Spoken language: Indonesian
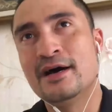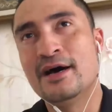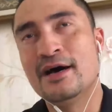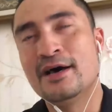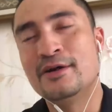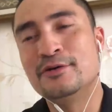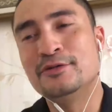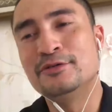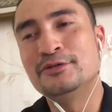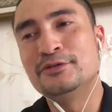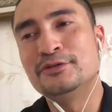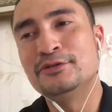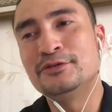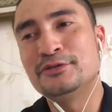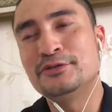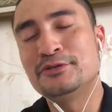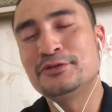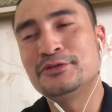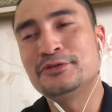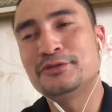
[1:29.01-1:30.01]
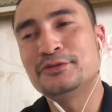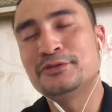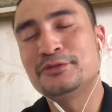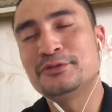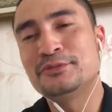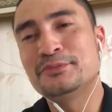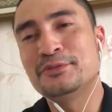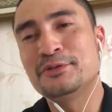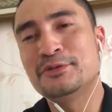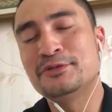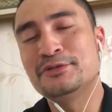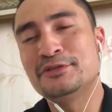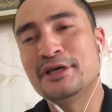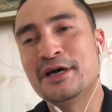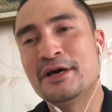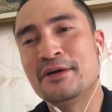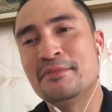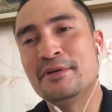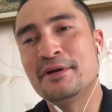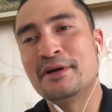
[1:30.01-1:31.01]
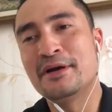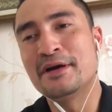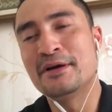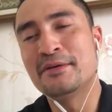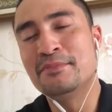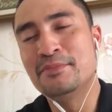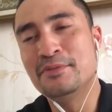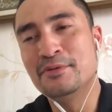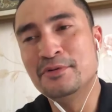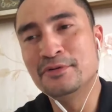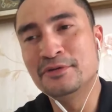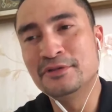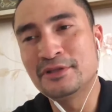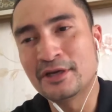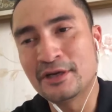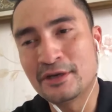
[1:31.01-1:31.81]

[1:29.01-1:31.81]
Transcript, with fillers: harus berusaha menabung